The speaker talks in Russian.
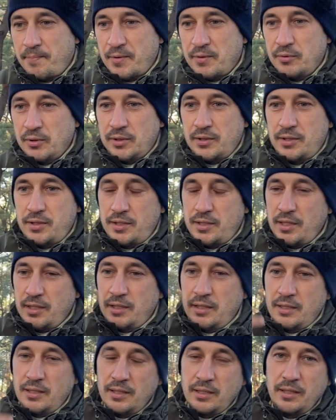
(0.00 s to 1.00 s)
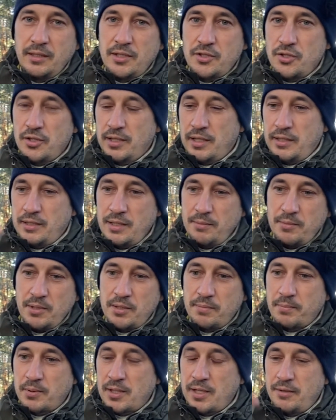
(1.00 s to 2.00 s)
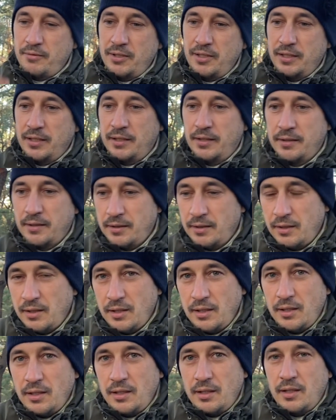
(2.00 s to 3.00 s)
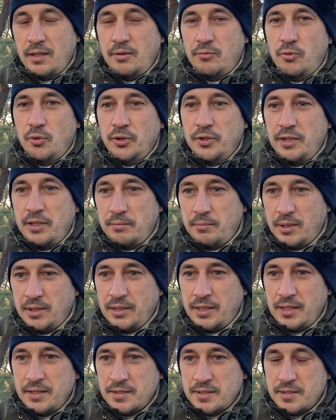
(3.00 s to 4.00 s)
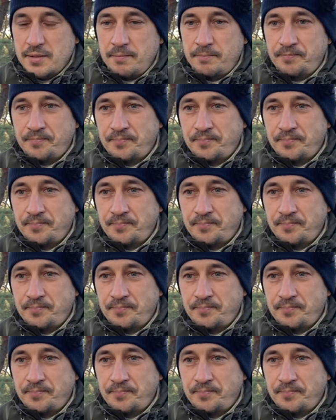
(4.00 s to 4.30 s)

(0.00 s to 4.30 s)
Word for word: Вот тело начинает иметь правильный водный баланс.